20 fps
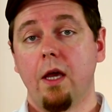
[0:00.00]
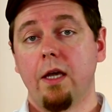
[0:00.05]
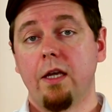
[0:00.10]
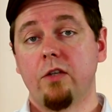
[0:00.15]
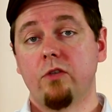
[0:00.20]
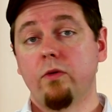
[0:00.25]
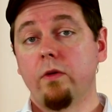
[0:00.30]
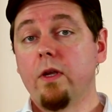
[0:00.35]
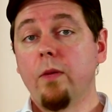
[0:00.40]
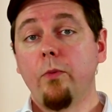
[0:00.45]
Il
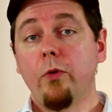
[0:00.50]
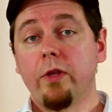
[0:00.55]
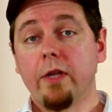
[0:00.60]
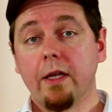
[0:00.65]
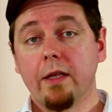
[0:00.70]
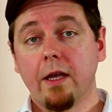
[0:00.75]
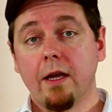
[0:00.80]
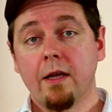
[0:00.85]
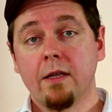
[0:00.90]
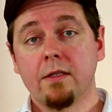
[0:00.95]
souhaitait
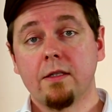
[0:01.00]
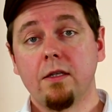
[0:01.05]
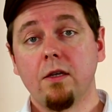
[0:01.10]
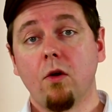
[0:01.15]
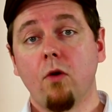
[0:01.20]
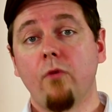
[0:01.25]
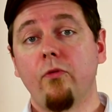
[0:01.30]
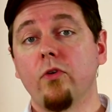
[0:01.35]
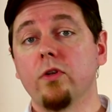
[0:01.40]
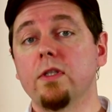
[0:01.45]
peut-être ainsi
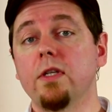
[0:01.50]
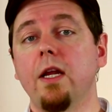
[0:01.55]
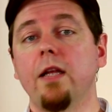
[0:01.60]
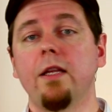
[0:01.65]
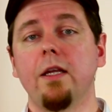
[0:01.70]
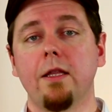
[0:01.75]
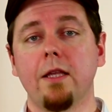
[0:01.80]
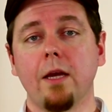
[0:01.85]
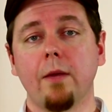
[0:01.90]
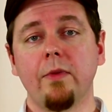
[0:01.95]
renforcer la
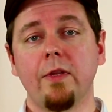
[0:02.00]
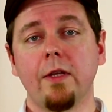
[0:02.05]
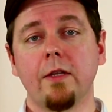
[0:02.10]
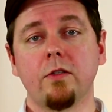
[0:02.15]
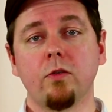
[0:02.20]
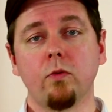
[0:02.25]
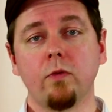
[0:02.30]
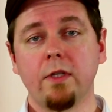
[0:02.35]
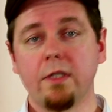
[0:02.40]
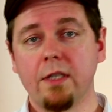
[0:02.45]

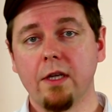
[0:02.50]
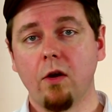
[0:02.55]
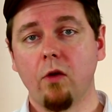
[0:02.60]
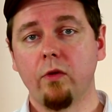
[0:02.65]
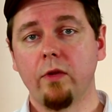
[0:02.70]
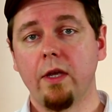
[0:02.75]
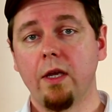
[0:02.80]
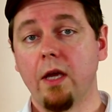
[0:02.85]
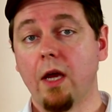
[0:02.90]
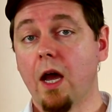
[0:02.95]
détermination des
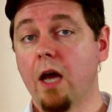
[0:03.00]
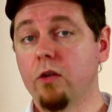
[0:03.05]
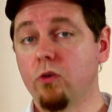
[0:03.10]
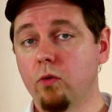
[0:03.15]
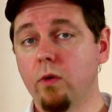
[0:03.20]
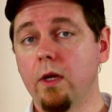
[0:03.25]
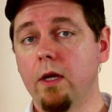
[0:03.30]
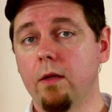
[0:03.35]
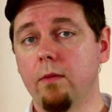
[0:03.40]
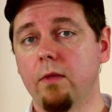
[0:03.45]
Irlandais à
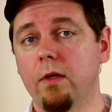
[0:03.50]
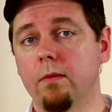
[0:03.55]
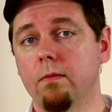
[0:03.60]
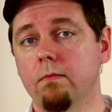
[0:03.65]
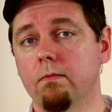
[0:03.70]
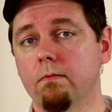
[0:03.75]
tuer l'ennemi.